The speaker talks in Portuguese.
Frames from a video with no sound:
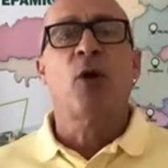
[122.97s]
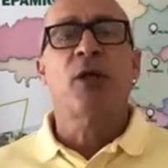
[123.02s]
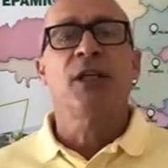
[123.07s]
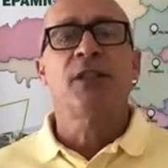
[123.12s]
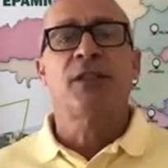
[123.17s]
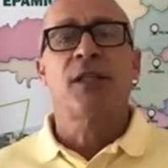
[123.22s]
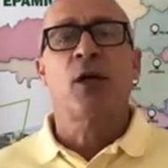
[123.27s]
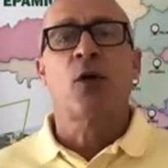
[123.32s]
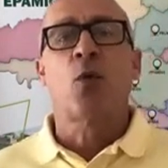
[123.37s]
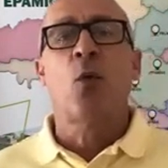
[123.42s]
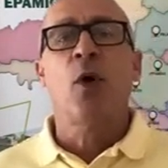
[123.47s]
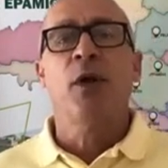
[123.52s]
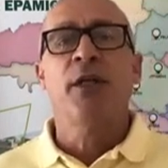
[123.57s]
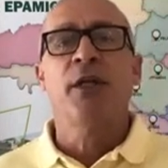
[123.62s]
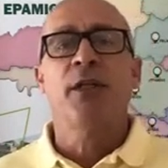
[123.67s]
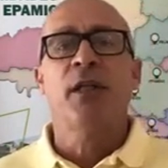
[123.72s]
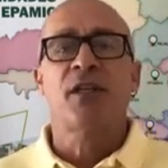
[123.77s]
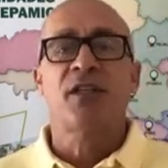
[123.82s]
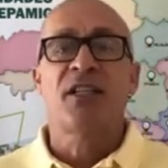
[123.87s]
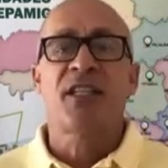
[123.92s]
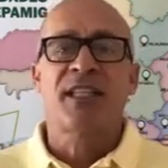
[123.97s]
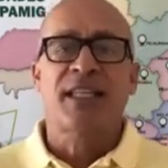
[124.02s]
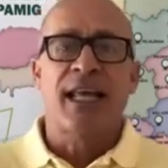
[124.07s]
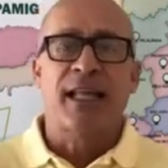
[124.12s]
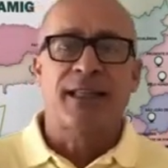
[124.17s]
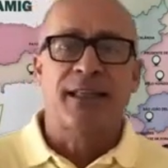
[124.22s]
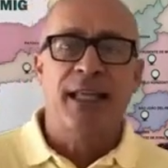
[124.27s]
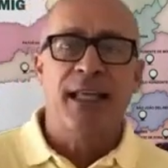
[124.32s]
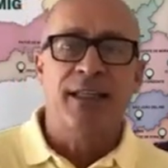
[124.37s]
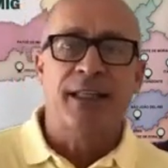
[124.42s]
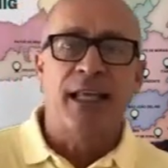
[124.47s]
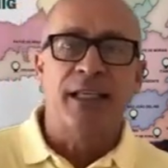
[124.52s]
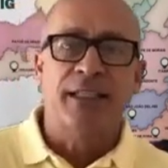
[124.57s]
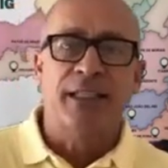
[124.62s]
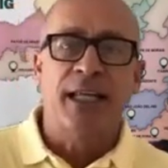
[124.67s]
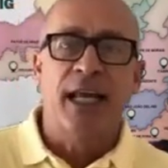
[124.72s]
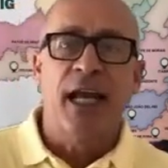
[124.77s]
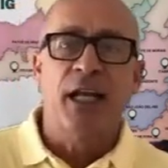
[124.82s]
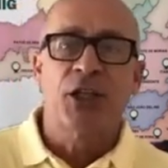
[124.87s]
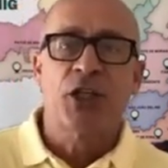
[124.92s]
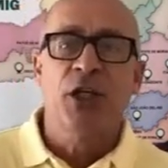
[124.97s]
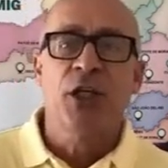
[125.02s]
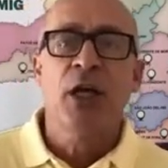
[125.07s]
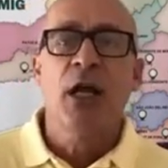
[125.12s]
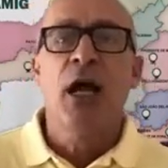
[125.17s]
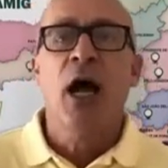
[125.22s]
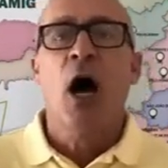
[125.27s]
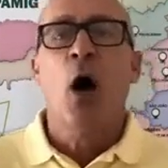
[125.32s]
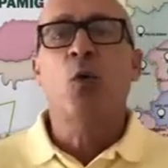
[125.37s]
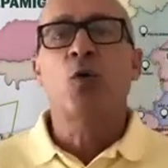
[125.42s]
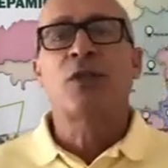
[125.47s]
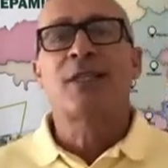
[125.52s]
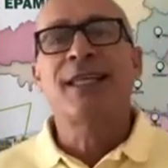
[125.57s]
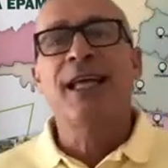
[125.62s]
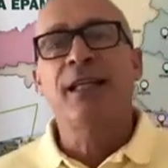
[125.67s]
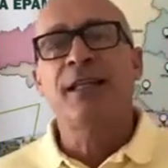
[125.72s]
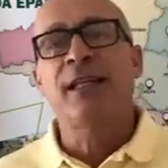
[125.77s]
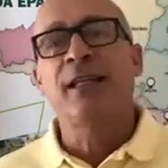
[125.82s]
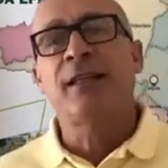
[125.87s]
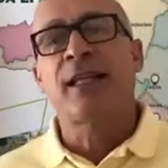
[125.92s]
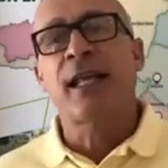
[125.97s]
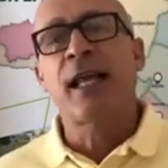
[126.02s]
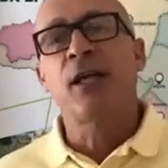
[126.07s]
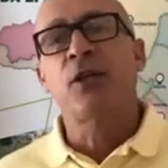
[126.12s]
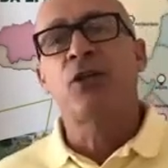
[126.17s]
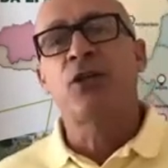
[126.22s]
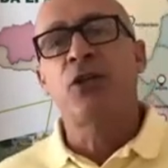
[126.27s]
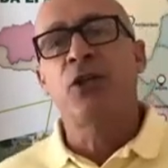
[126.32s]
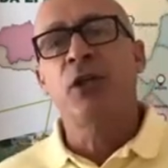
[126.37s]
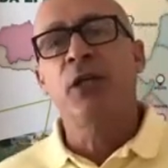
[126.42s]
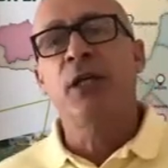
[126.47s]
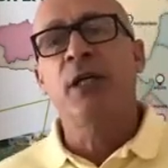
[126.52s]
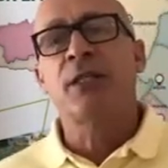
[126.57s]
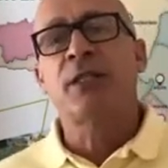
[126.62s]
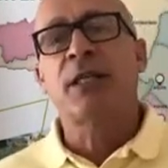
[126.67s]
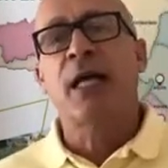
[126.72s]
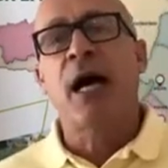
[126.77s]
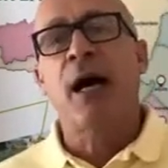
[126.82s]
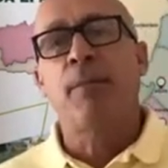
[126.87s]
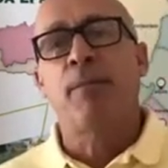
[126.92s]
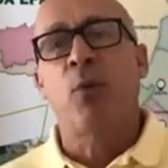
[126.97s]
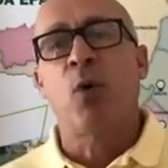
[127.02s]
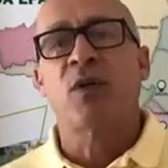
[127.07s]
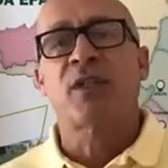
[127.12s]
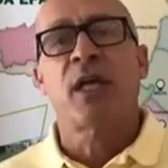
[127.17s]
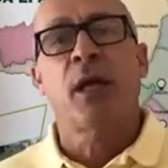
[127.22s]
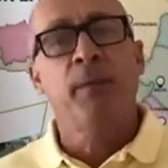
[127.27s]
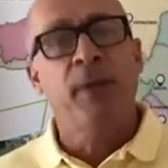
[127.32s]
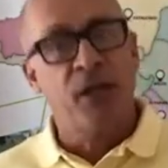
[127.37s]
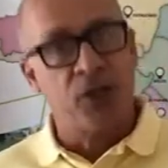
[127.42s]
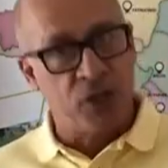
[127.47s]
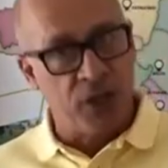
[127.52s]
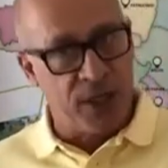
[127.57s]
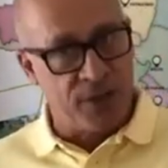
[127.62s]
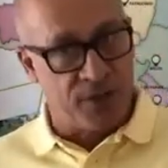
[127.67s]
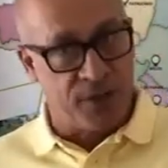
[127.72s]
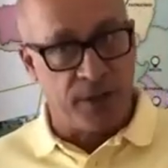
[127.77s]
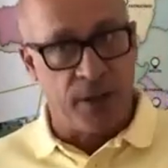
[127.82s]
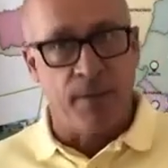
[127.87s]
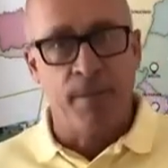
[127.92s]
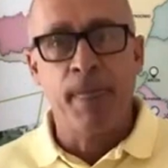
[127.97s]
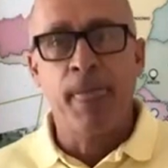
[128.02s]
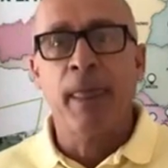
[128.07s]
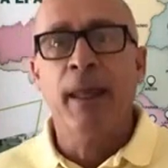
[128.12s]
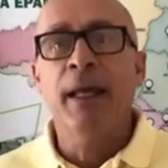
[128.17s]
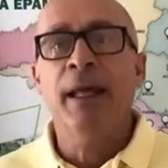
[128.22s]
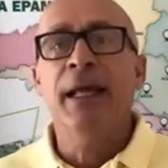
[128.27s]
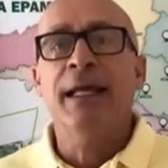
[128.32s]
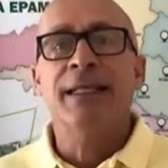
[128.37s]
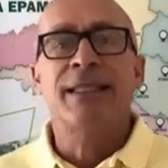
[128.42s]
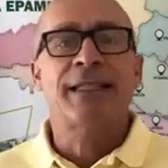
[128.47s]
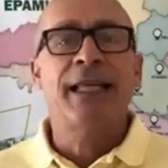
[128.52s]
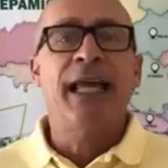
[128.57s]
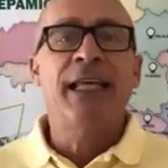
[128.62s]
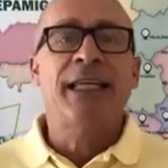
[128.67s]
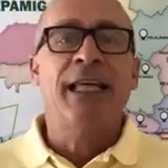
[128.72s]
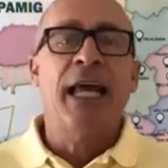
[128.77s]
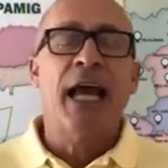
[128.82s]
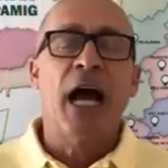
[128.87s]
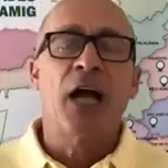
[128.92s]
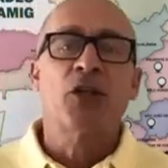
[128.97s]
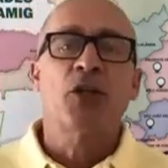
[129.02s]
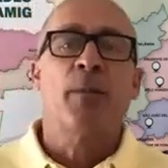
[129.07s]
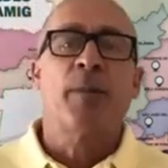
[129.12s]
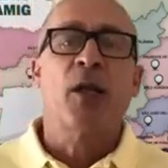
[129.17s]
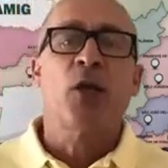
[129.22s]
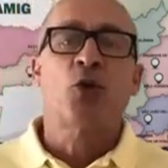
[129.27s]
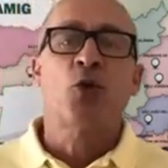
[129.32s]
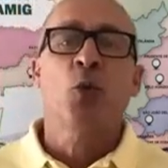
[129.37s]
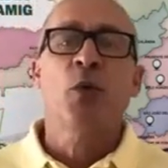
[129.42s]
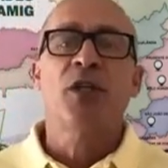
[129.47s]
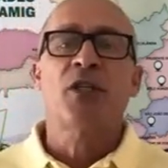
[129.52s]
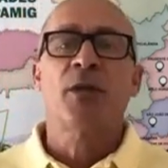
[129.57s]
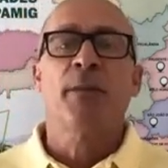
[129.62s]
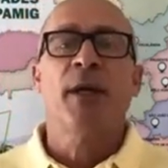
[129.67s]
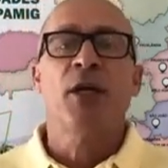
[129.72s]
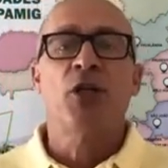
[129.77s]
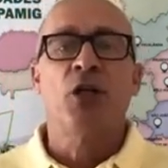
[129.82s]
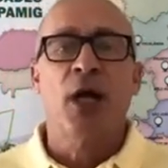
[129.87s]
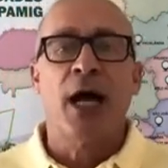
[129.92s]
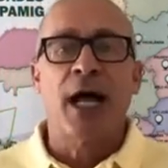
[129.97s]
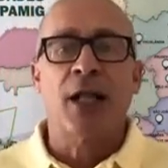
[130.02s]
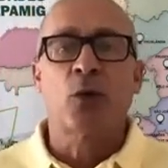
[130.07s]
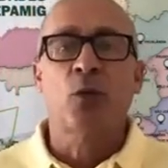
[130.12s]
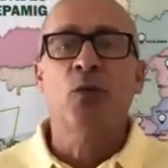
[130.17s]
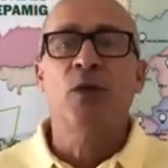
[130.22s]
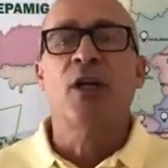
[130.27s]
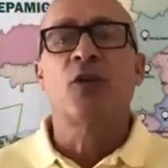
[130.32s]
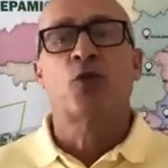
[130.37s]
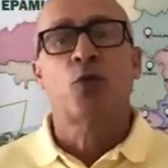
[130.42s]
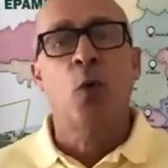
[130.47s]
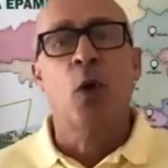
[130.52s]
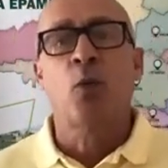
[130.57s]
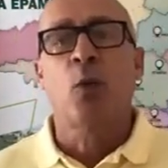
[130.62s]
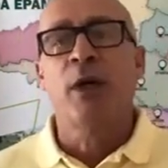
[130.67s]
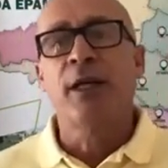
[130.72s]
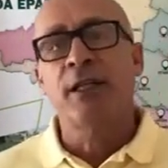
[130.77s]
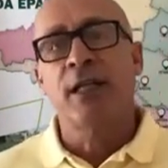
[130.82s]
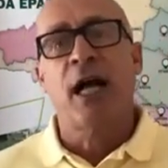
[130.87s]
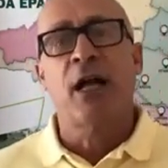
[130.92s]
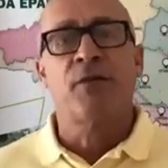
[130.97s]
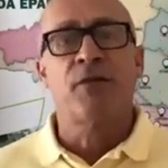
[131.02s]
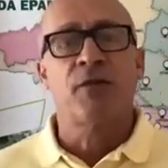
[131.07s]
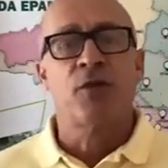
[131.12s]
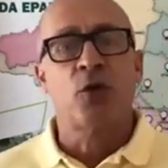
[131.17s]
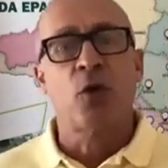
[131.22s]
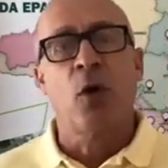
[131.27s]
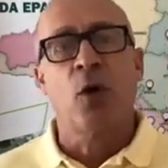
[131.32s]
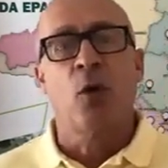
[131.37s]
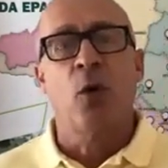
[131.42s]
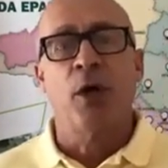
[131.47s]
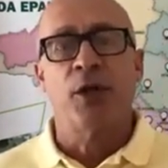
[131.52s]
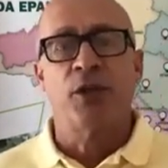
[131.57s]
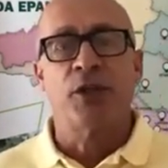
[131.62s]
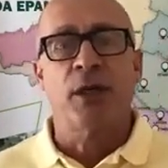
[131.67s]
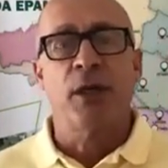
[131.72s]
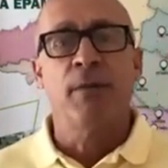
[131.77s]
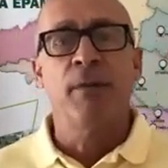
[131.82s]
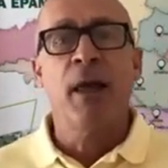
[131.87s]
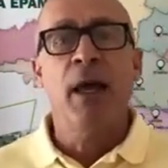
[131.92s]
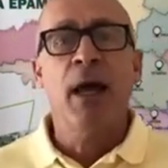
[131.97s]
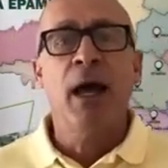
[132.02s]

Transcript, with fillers: podem ser colhidas de 77 aos 103 dias após a emergência, sem que haja prejuízo imediato na sua qualidade fisiológica.